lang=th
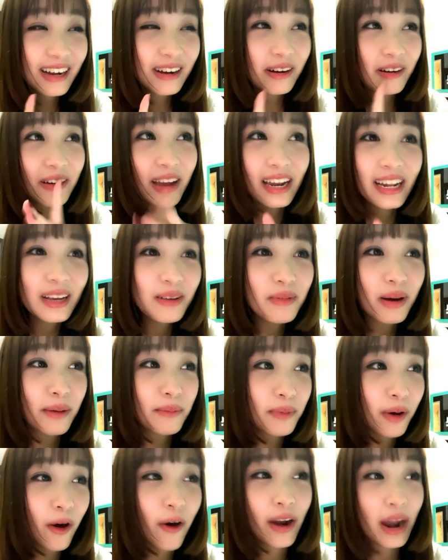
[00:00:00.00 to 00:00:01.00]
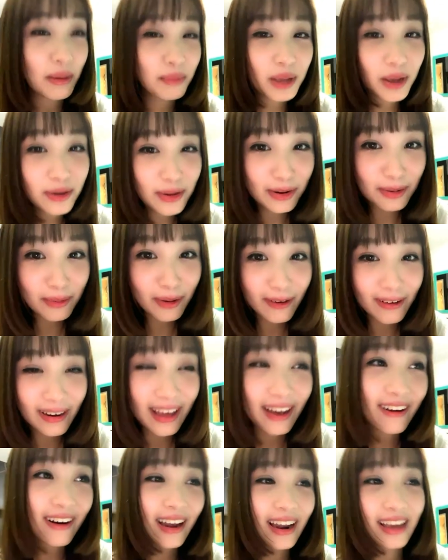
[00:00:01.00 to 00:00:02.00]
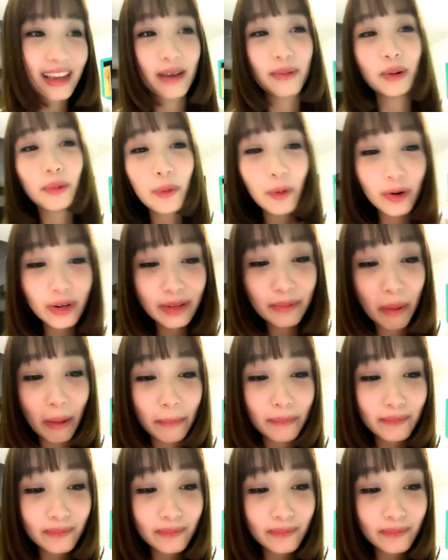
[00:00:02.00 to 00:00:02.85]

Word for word: ประเภทที่แบบขอน้ำแก้วเดียวก็พอแล้วอะไรเงี้ยมันพวกที่แบบ